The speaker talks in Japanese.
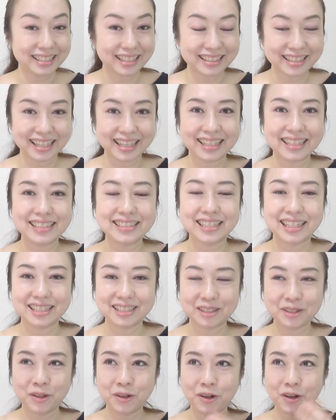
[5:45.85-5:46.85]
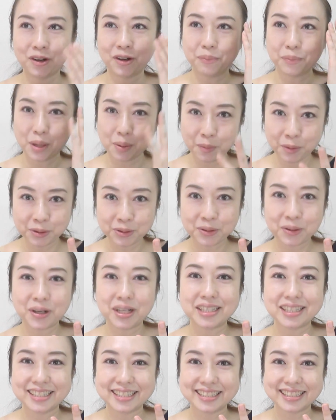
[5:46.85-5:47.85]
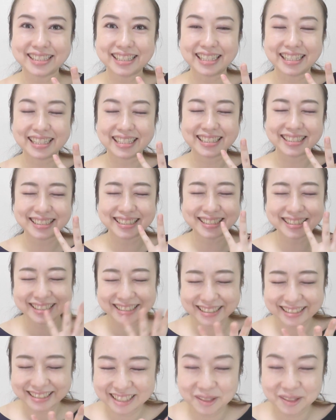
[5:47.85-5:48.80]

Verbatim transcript: た店員さんの目元がですねすっ